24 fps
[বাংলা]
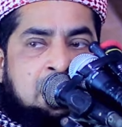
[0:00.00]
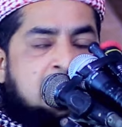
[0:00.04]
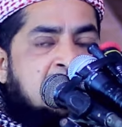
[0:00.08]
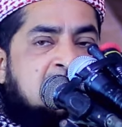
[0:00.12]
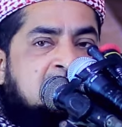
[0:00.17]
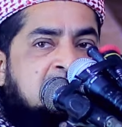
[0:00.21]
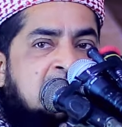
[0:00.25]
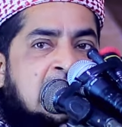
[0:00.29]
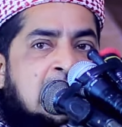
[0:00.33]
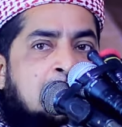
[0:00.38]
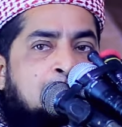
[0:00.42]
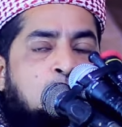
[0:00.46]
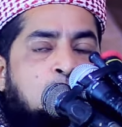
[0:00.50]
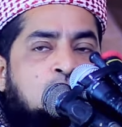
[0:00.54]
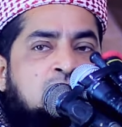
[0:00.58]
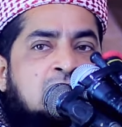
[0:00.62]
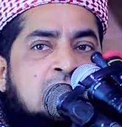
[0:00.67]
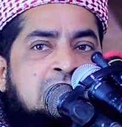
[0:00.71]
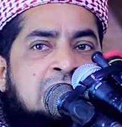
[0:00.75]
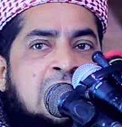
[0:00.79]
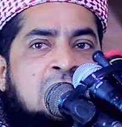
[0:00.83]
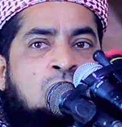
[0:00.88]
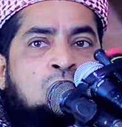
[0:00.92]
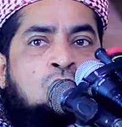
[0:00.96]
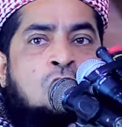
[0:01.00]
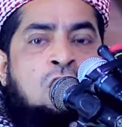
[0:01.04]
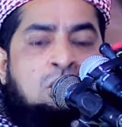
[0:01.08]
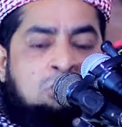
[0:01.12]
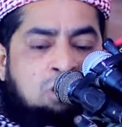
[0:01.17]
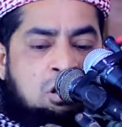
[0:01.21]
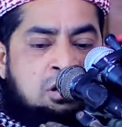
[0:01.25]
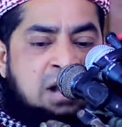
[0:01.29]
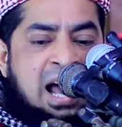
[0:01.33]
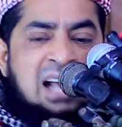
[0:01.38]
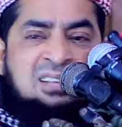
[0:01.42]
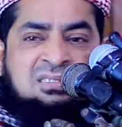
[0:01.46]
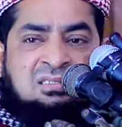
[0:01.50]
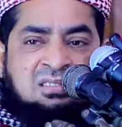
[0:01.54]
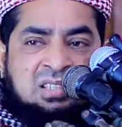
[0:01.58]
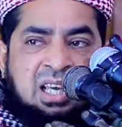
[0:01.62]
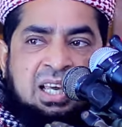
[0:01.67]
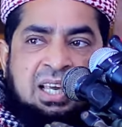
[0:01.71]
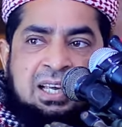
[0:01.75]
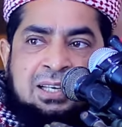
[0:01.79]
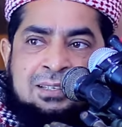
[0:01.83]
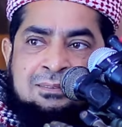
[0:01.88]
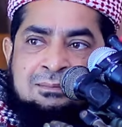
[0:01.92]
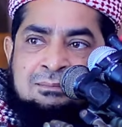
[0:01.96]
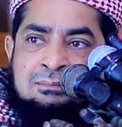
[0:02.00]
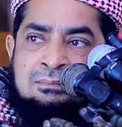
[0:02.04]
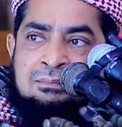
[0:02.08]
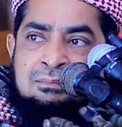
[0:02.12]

এর দ্বারা বোঝা যায় কত নাস্তিক